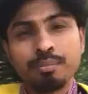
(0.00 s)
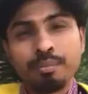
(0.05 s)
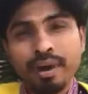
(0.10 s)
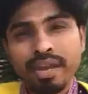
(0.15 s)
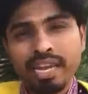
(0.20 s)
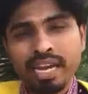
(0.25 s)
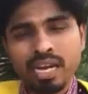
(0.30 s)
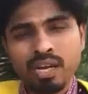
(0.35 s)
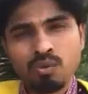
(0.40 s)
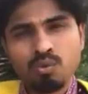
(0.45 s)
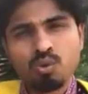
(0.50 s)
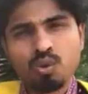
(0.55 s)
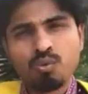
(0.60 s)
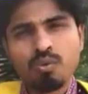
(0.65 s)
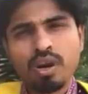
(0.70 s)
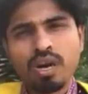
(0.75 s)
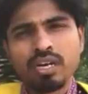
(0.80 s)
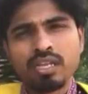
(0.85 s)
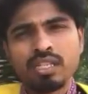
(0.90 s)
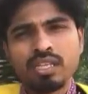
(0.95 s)
மயக்கம்
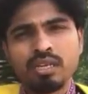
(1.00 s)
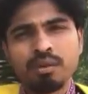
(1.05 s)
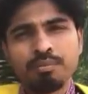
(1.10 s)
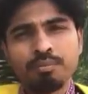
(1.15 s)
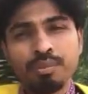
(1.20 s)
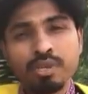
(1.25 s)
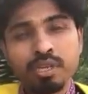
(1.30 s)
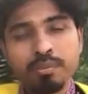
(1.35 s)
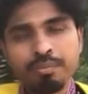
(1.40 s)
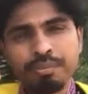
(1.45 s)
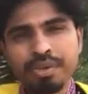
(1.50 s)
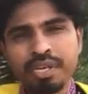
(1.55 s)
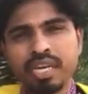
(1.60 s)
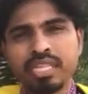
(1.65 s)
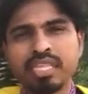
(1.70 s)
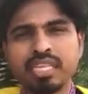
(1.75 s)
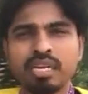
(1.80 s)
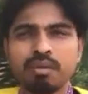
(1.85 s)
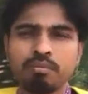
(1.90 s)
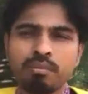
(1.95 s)
உருவாகுது பிபி
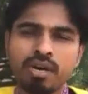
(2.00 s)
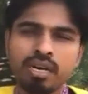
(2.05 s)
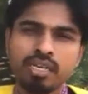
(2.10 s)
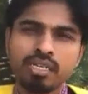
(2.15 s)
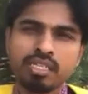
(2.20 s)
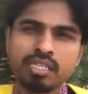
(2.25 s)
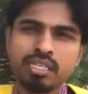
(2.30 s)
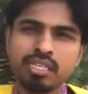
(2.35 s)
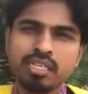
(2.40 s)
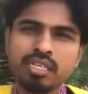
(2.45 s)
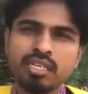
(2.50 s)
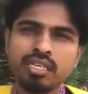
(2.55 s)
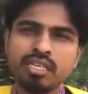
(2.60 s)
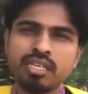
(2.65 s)
அதிகமாகுது